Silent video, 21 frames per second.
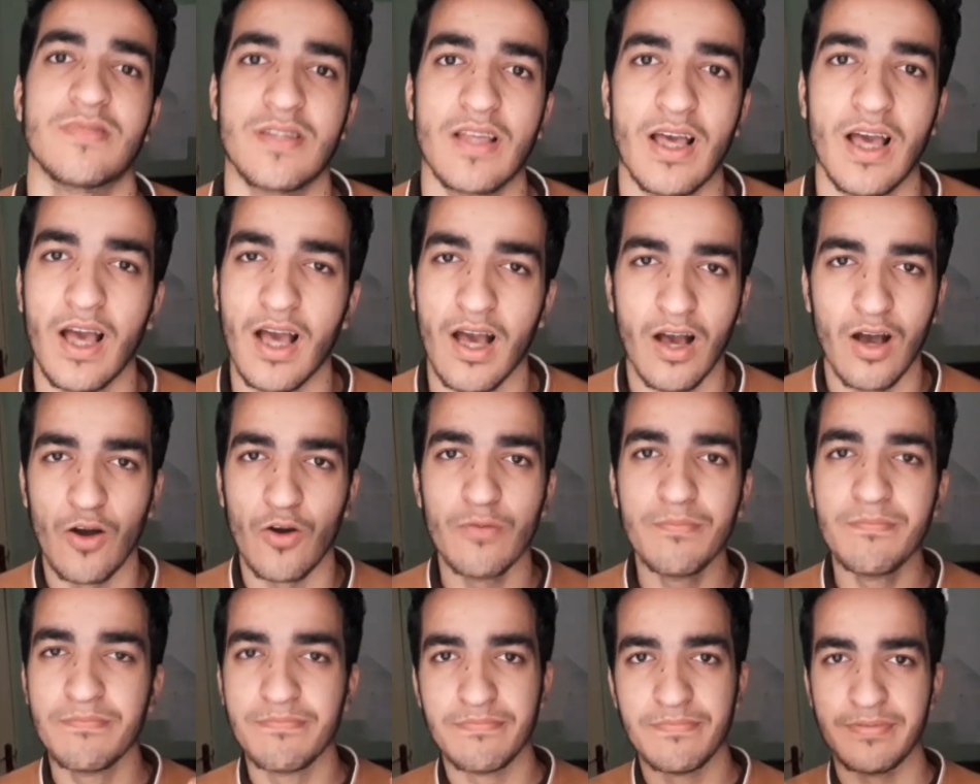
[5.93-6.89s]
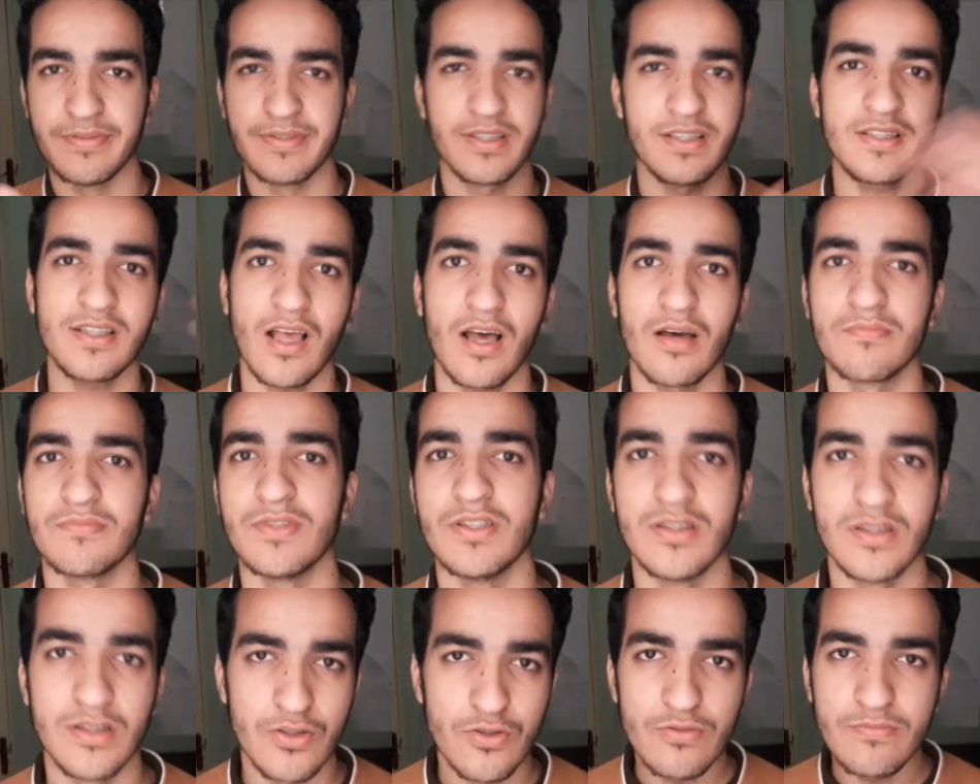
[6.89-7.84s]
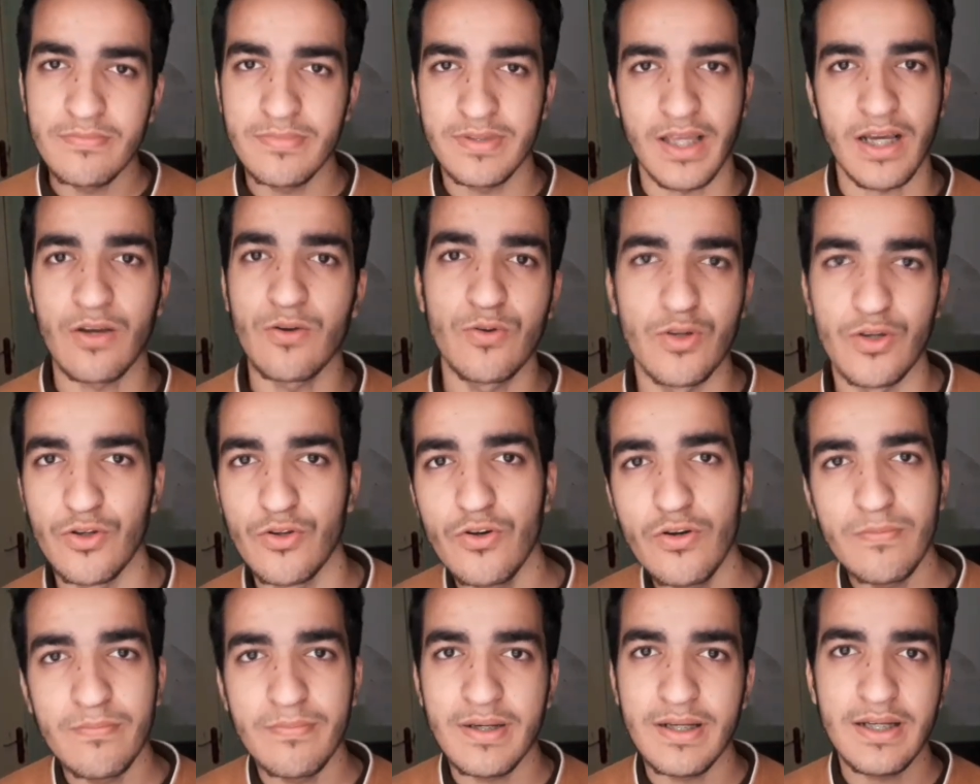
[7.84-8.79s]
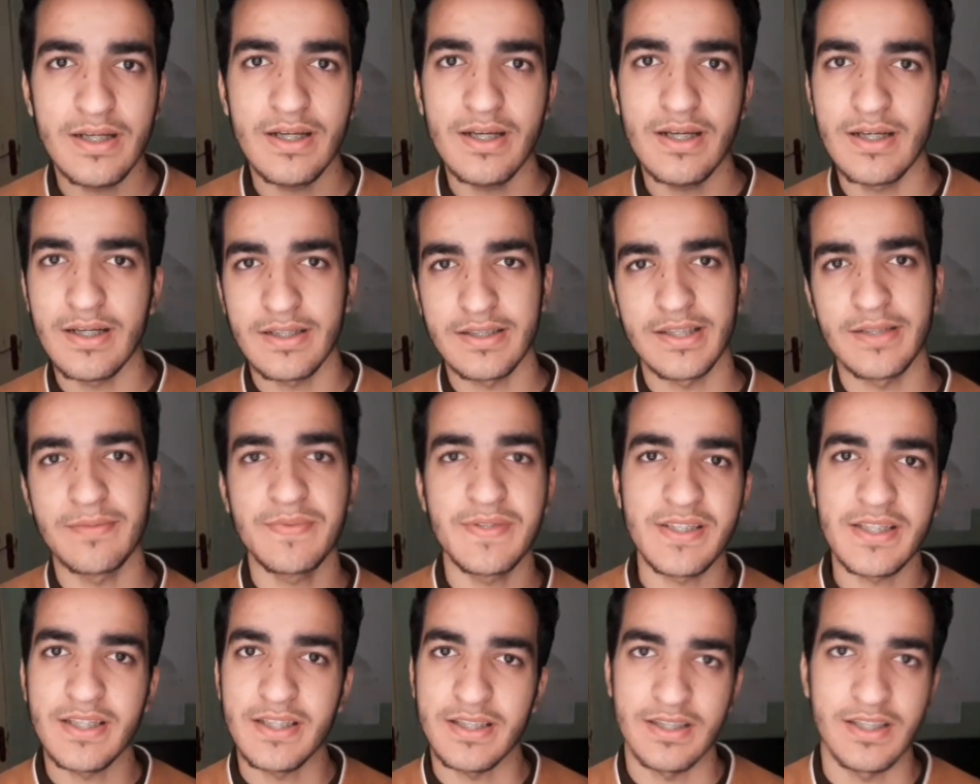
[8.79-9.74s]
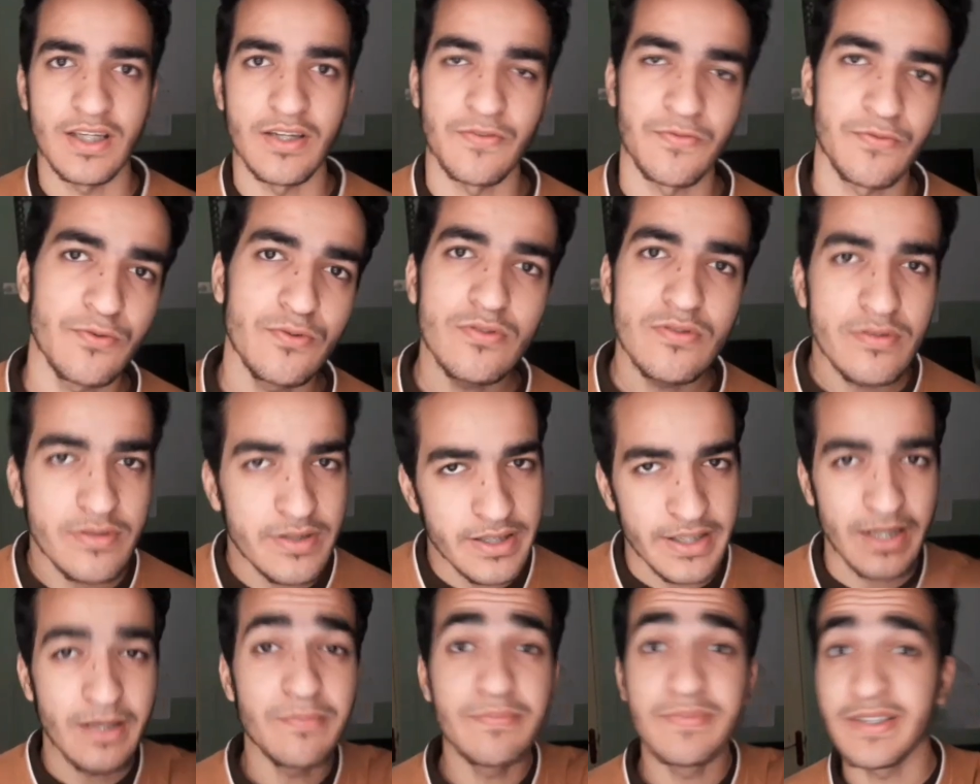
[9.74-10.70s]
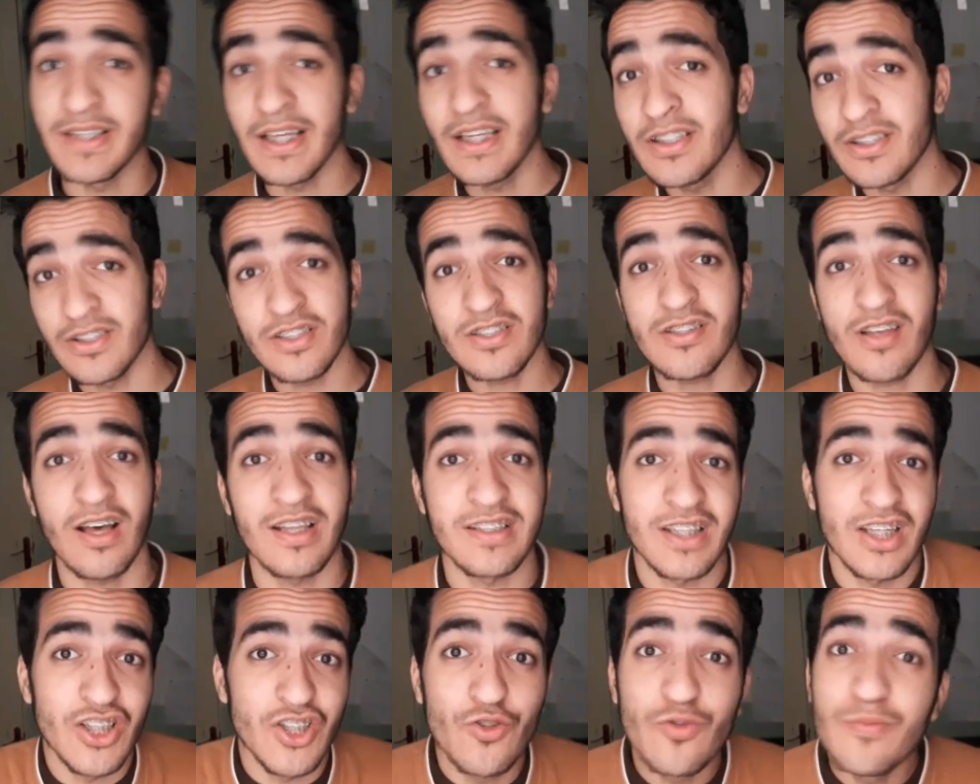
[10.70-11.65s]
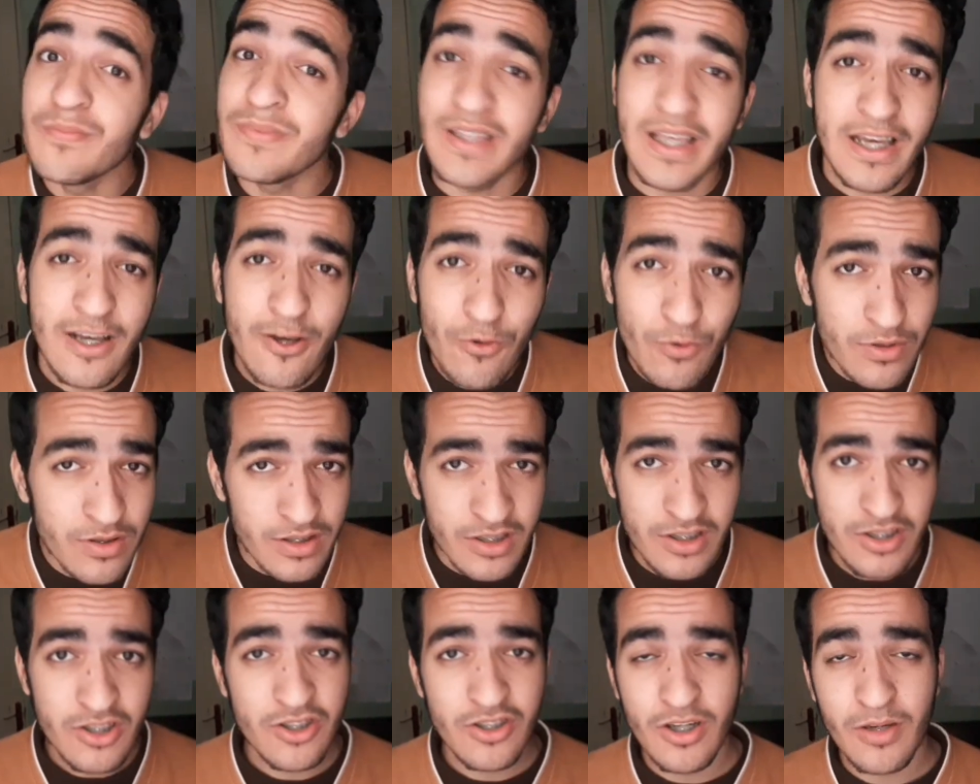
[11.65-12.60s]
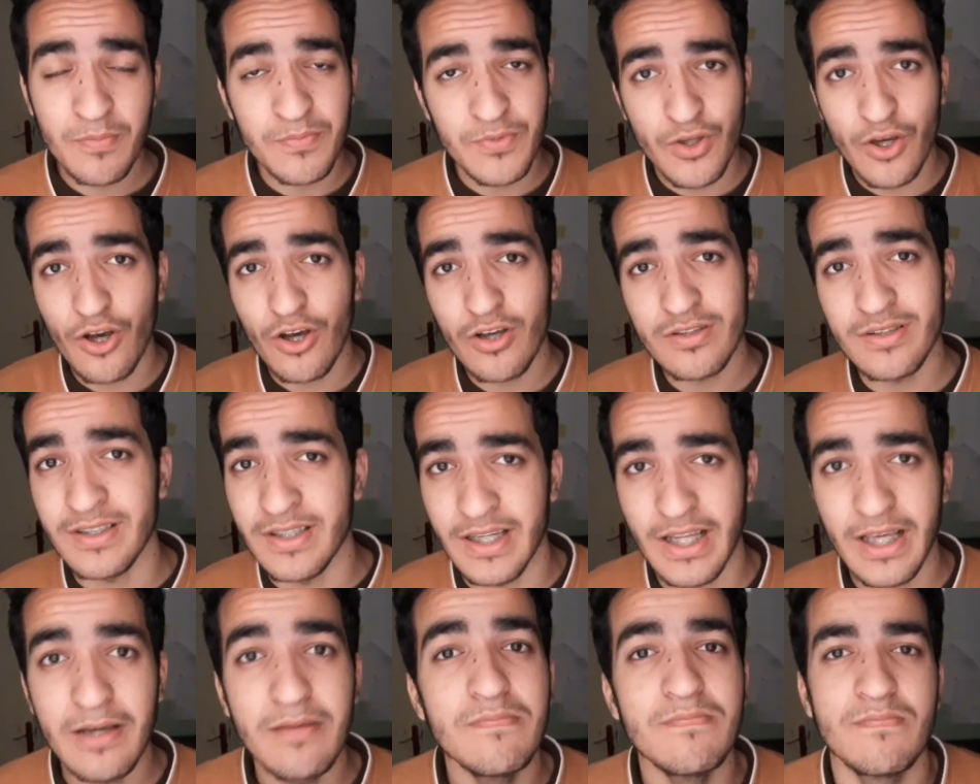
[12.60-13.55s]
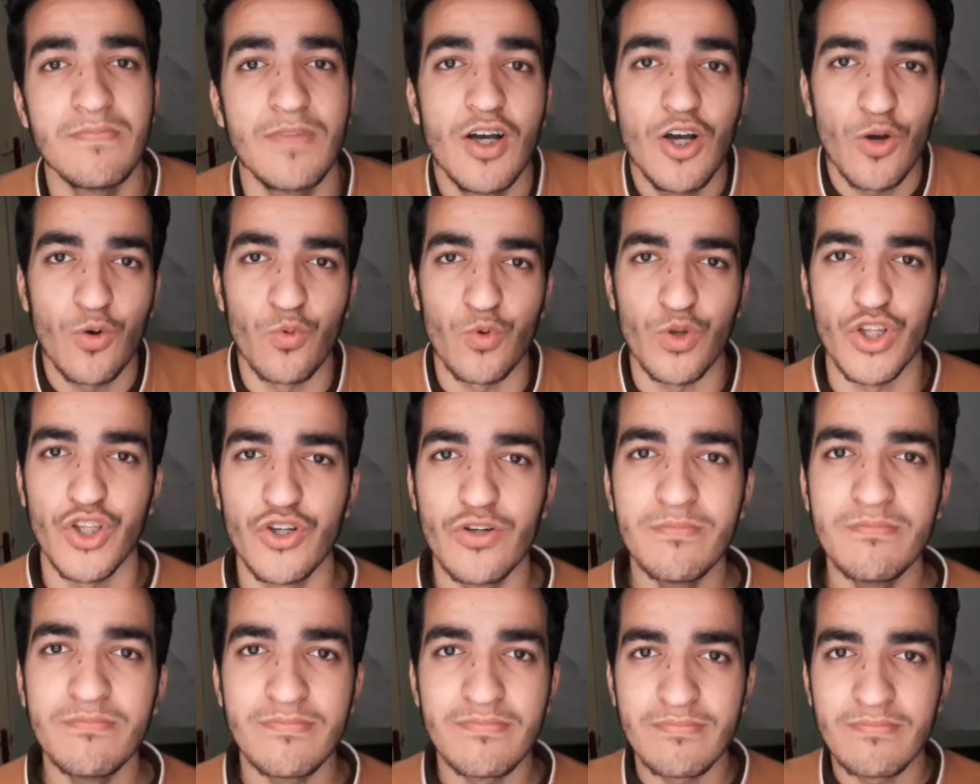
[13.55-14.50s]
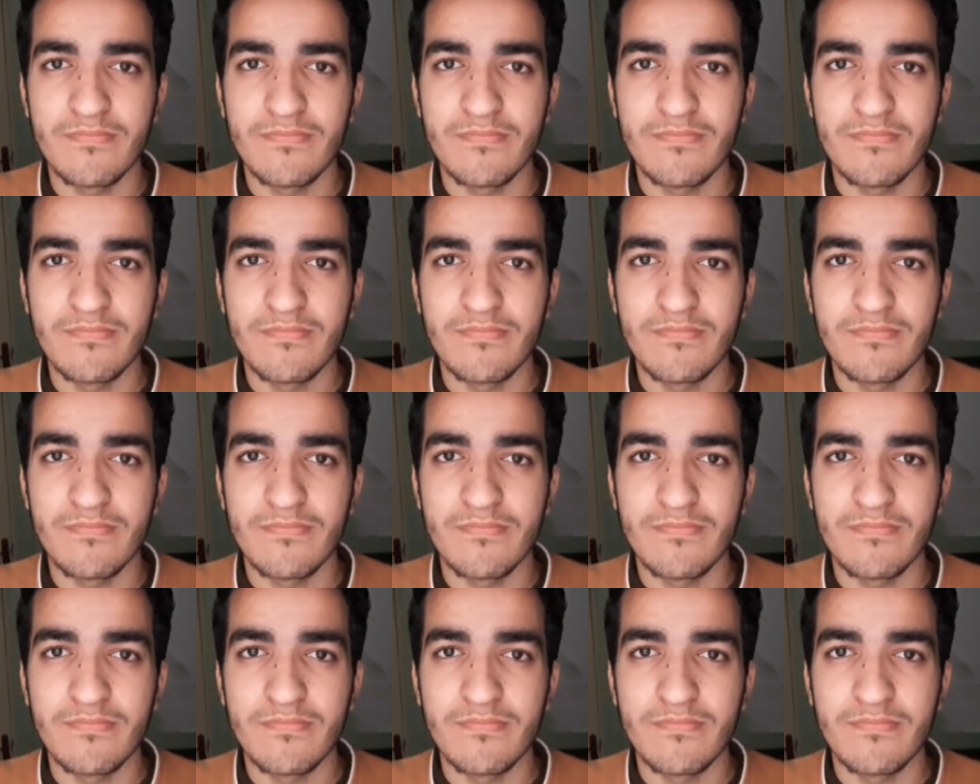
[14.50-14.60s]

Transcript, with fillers: هوب تصحى من النوم تاكل لقمه تمسك التليفون تنام تاني تصحى تاني يوم تاكل تشرب تقعد تنام واليوم